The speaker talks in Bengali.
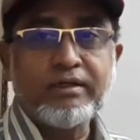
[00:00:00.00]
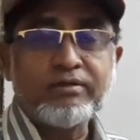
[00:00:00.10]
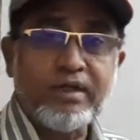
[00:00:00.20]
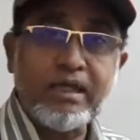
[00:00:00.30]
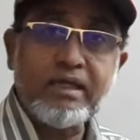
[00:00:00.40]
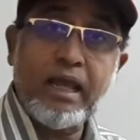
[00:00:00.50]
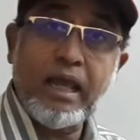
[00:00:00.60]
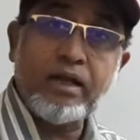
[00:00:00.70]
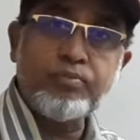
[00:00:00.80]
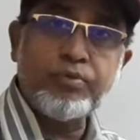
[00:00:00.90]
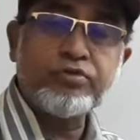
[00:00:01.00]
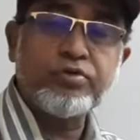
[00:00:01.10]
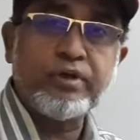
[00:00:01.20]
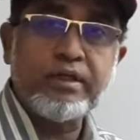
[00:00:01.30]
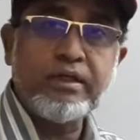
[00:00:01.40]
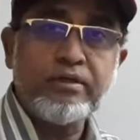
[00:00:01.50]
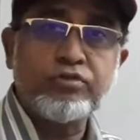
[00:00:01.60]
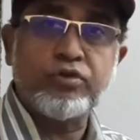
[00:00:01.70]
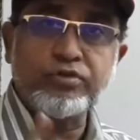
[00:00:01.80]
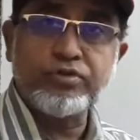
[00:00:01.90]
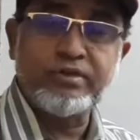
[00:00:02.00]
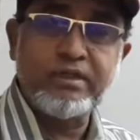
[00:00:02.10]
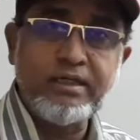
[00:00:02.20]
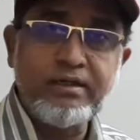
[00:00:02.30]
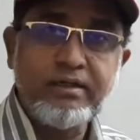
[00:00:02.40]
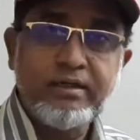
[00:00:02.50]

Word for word: তো এই এক বছরে যত দিন